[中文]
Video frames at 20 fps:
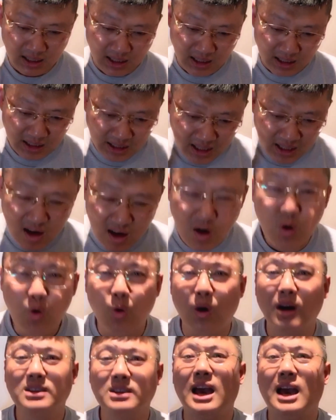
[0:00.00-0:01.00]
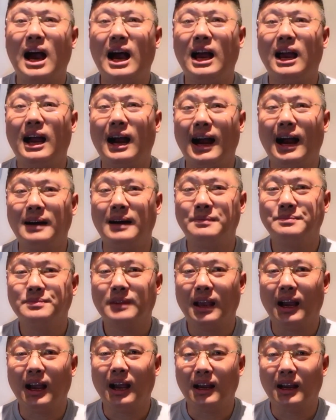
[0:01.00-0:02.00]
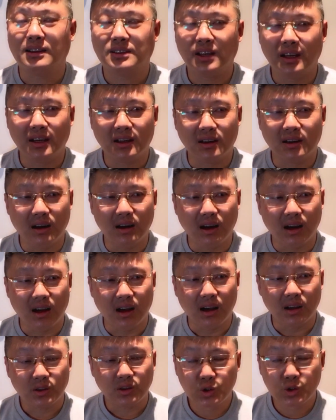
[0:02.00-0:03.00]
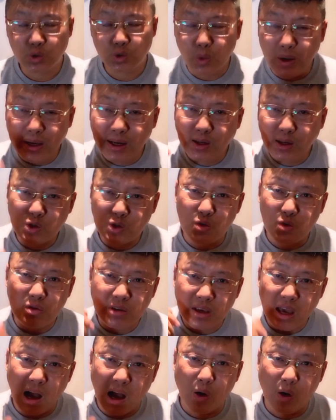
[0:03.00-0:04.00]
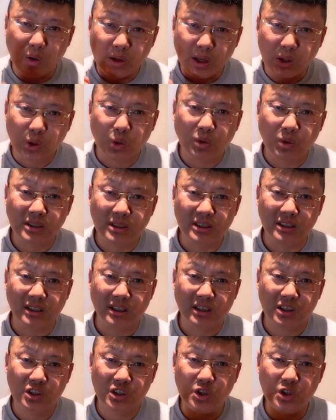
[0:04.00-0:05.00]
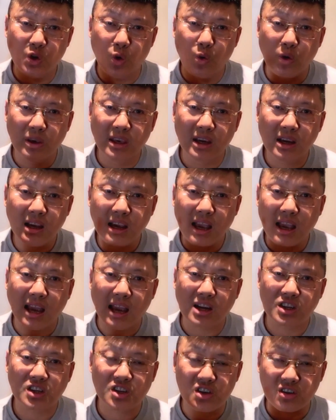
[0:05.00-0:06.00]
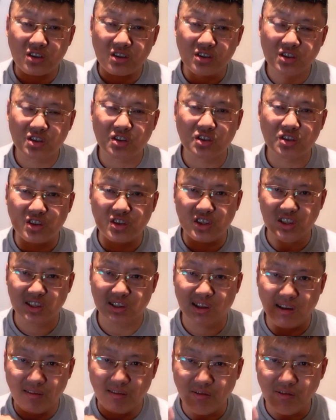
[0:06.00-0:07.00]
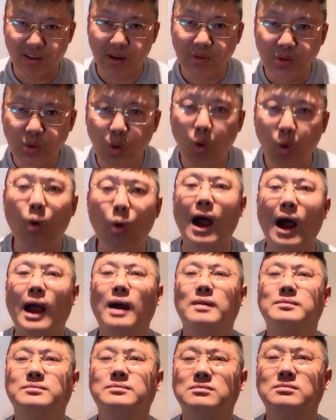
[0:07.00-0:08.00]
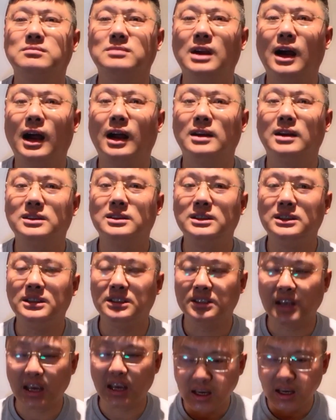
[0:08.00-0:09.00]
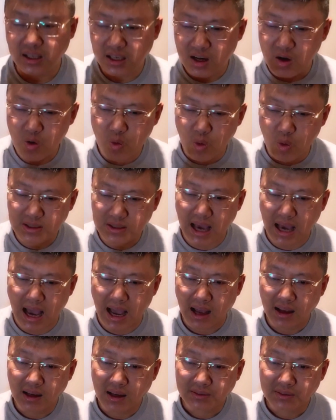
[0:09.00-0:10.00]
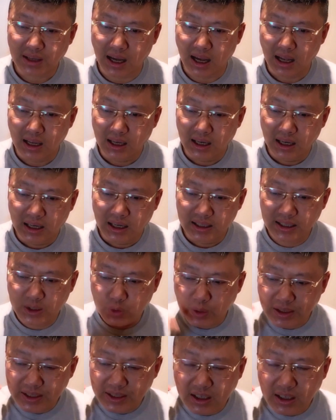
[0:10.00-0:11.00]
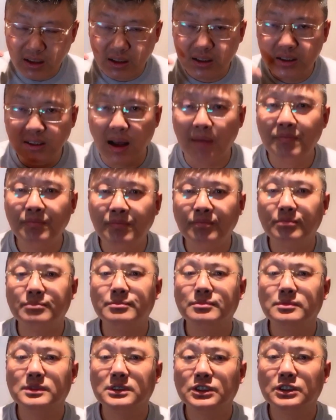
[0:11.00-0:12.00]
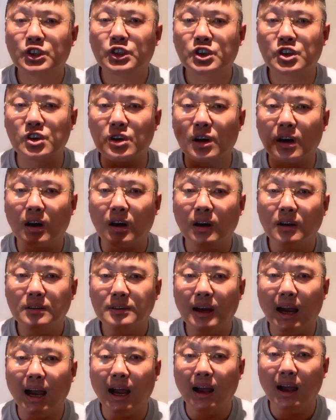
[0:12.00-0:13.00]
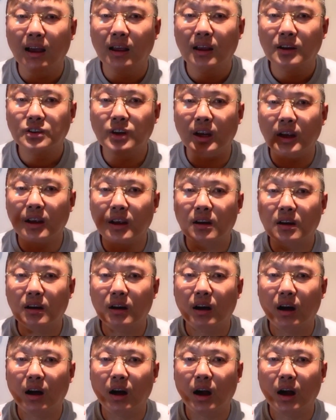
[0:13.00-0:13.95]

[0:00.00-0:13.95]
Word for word: 一个国家呀，啊，这个最重要的东西就应该是自己的文化啊。你这个一个国家啊，你说一个人是啊，这个